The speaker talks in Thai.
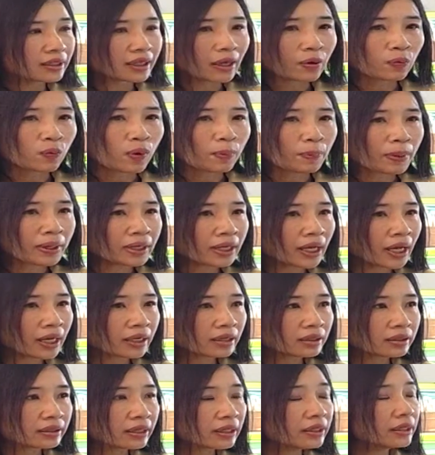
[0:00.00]
แต่ว่าประเท
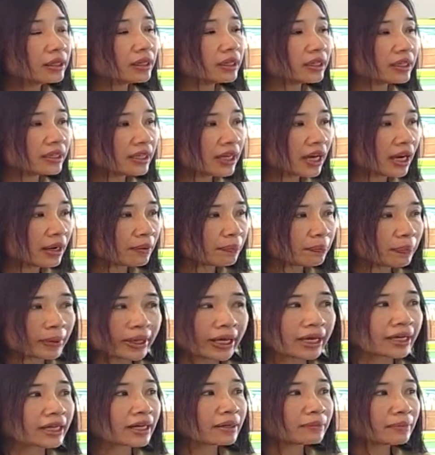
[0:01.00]
ศที่หนึ่งเนี่ยค่ะเป
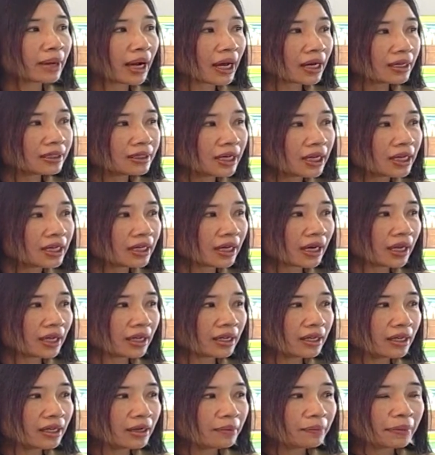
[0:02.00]
ลี่ยนกันมาเรื่อยเลย
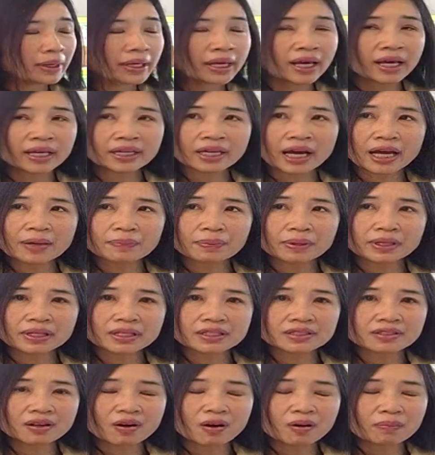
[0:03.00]
ประเทศไทยเป็น
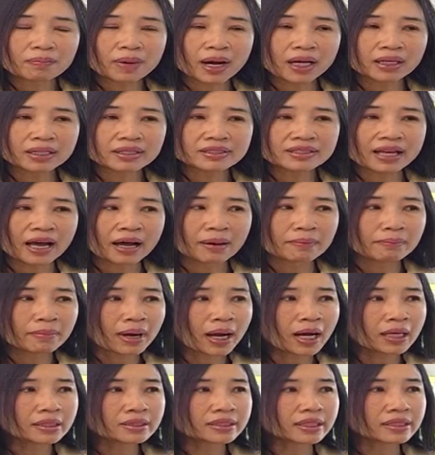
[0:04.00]
ที่สองบ้างที่สาม
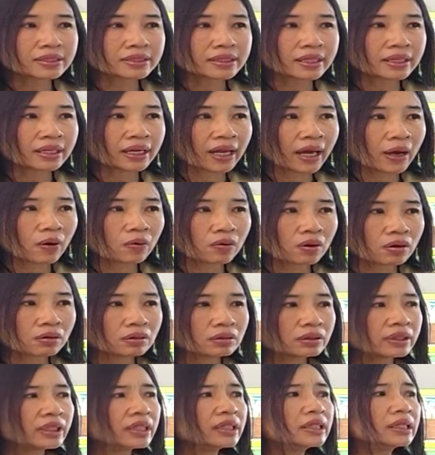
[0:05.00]
บ้างจริง ๆ แล้วก็
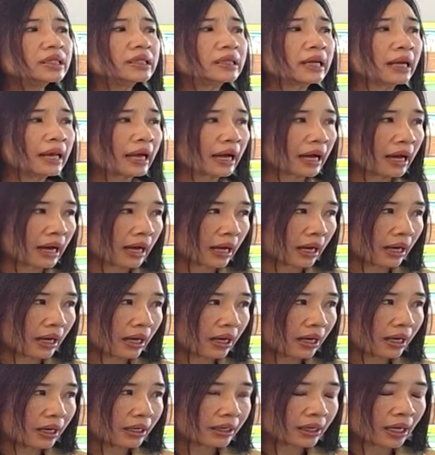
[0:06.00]
คือที่หนึ่งนั่นแหละค่ะ
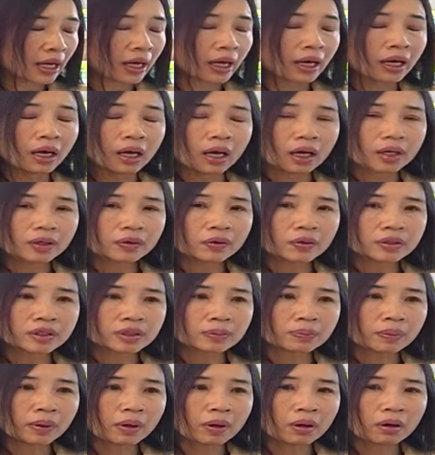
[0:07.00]
นะะโดย
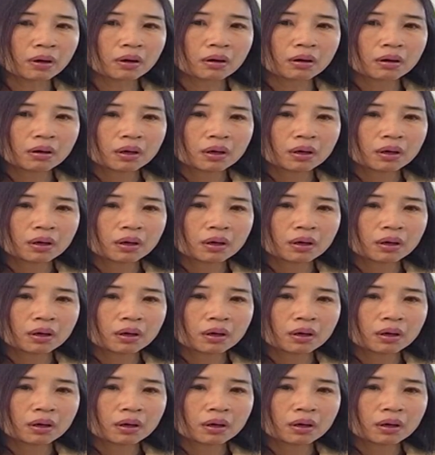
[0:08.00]
เฉพาะ